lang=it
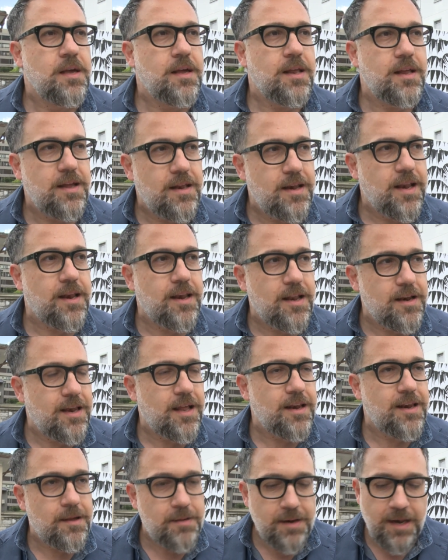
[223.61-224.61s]
eh, la,
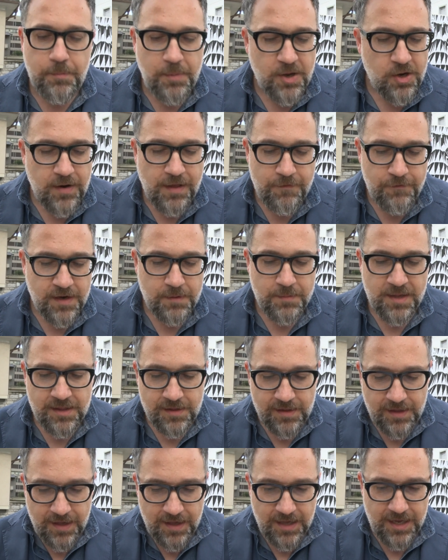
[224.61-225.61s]
la, la parola è
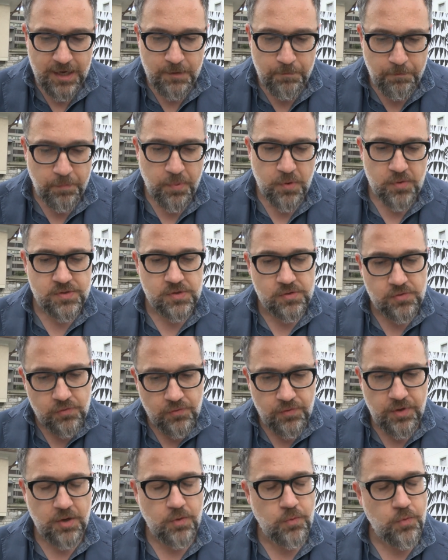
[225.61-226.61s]
veramente il
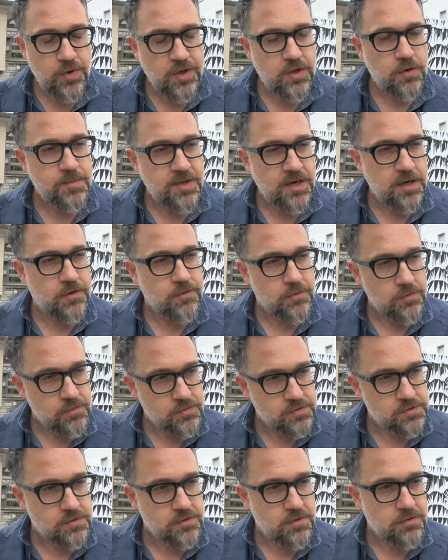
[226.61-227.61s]
posto in cui io mi
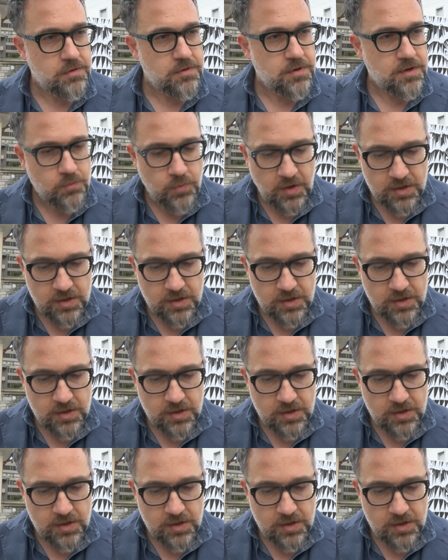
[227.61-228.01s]
riconosco.